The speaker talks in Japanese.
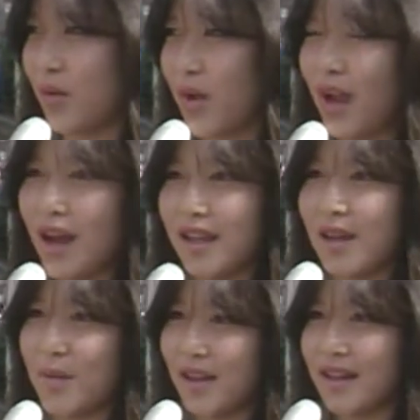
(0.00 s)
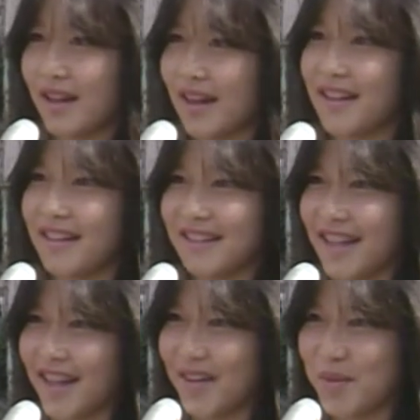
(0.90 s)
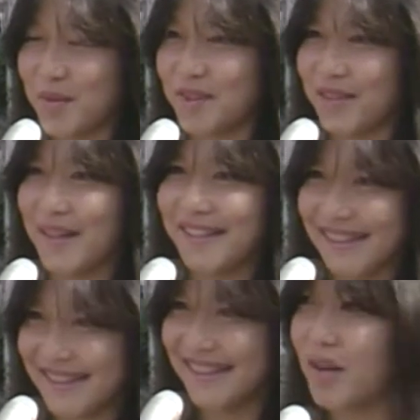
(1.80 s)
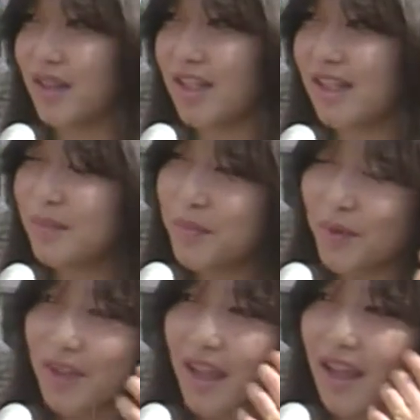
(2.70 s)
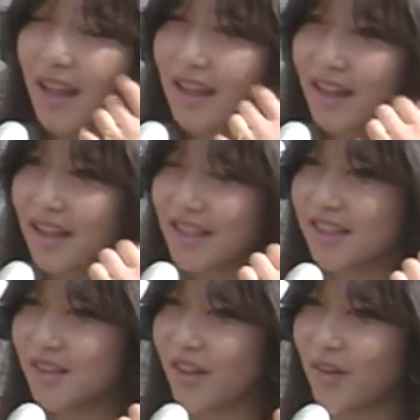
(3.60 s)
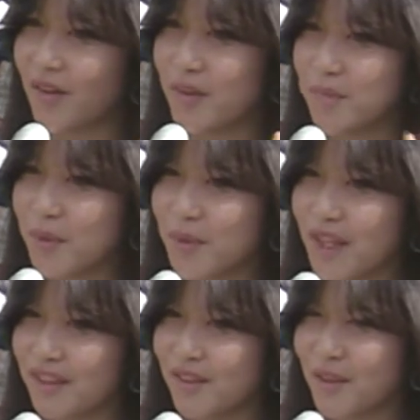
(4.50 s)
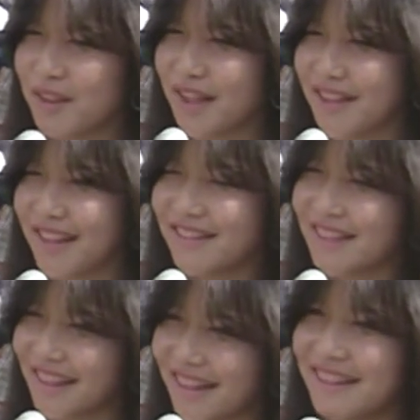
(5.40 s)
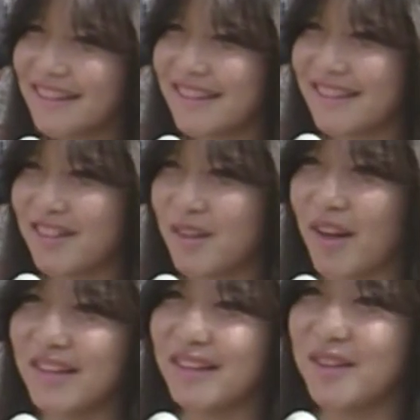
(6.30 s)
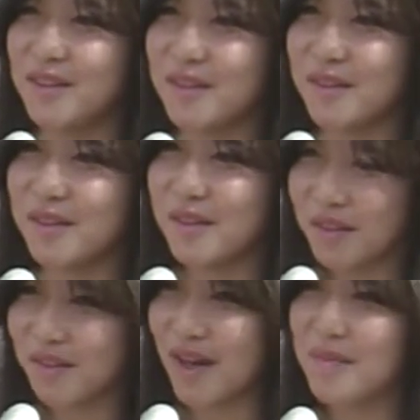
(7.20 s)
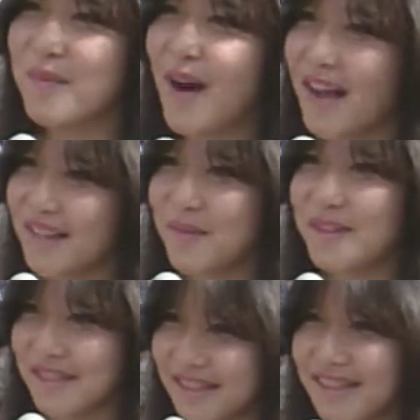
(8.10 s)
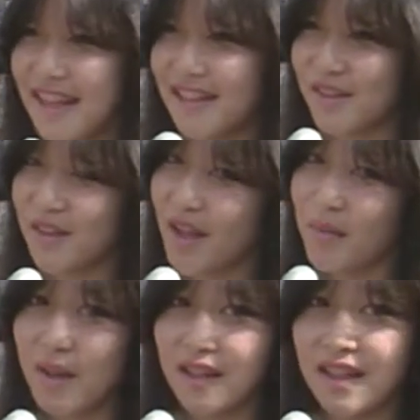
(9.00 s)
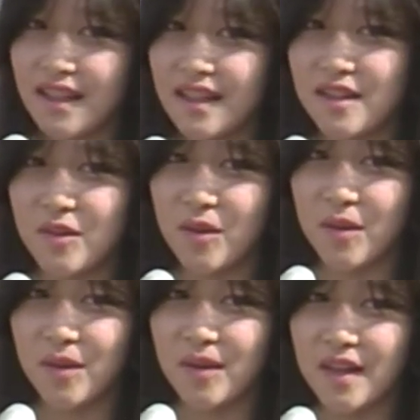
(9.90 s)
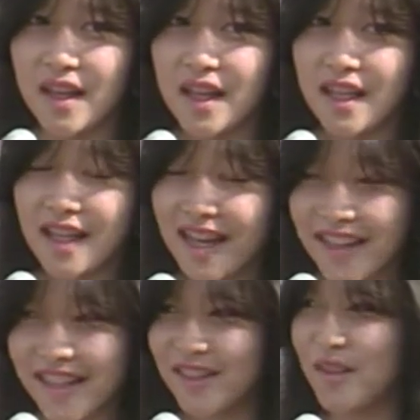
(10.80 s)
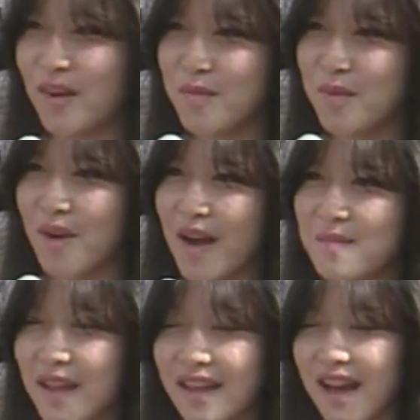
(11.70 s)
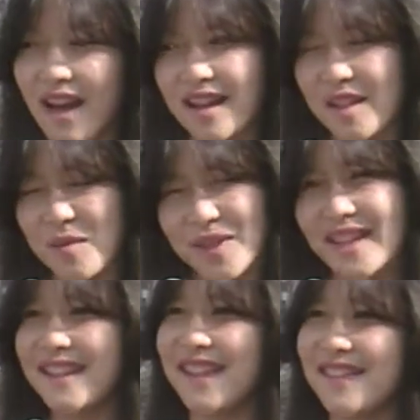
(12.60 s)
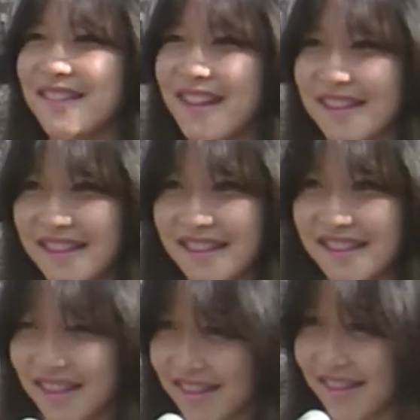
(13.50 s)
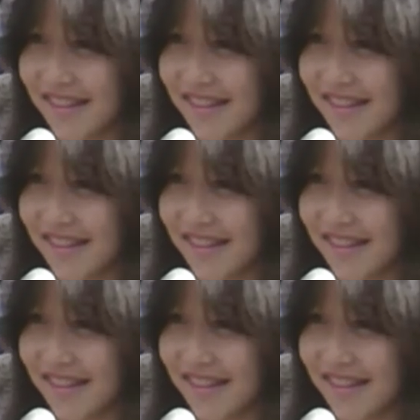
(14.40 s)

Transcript: うん、親が行けばいいかななんて思ってます私一票で私の一票でどうにかなるかなとかっていう不安もありますしねそれであんまり行こう行かなきゃとは思う反面あでもなっていう感じです